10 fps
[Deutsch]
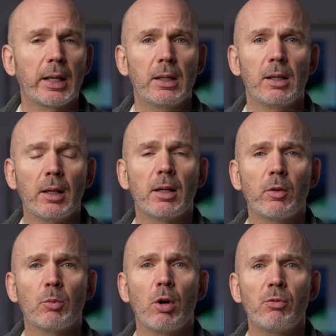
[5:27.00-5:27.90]
Regel landet
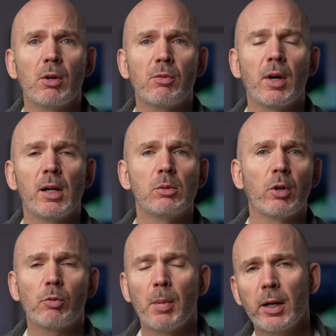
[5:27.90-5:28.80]
das im Koffer, weil du
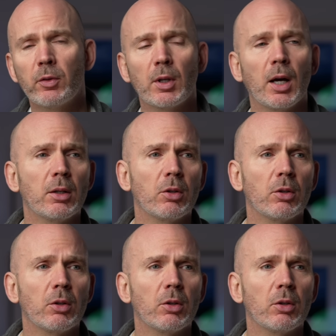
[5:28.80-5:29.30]
hast Spikes dran